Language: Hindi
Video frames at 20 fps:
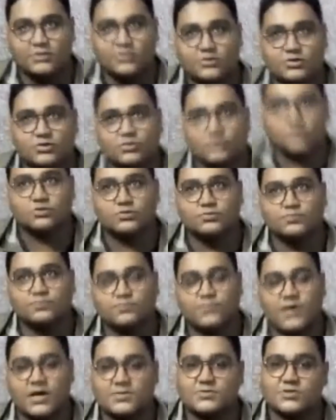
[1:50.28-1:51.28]
तो
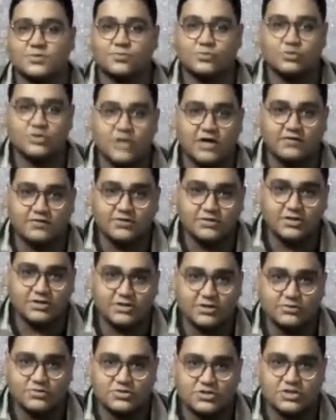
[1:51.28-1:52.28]
मैं आप सबको दावत
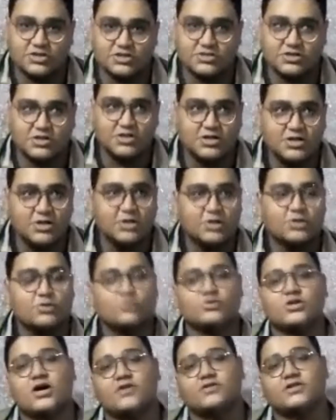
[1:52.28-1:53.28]
देता हूँ उस चीज़ की
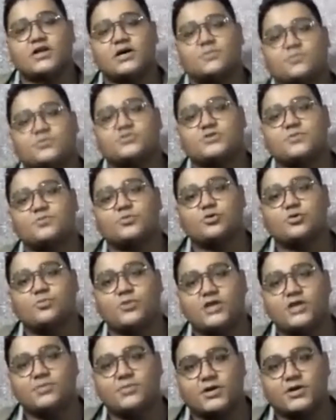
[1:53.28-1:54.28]
खुदा आप सबको
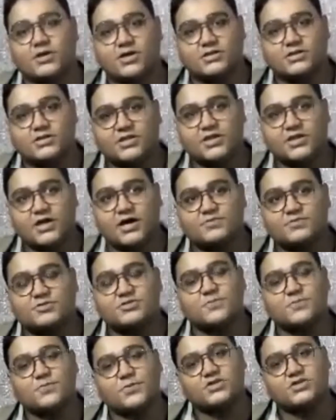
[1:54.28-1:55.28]
बड़ी बरकत दें आप
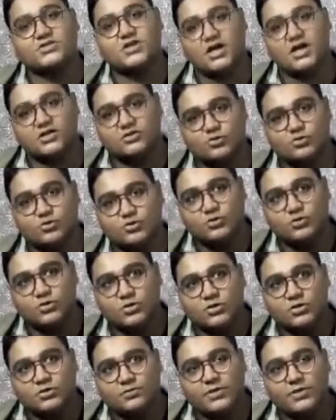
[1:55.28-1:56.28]
सबके साथ हों
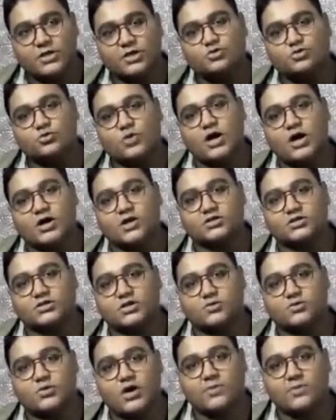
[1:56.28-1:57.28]
मैं ये दुआ करता
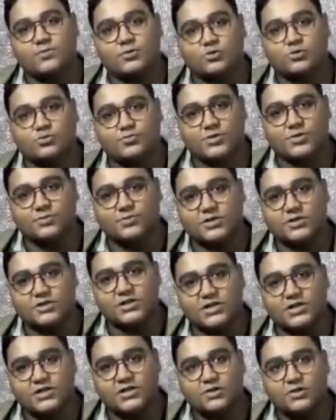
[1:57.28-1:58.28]
हूँ आप लोग भी
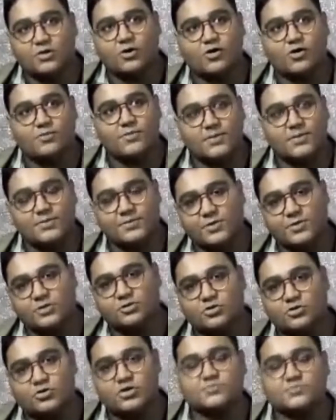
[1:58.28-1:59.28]
बदलें और मैं भी
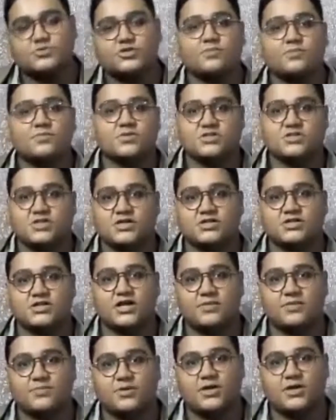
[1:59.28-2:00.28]
बदलूँ और हम सब मसीह की
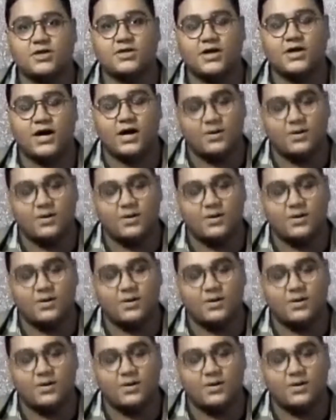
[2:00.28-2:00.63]
तरह बने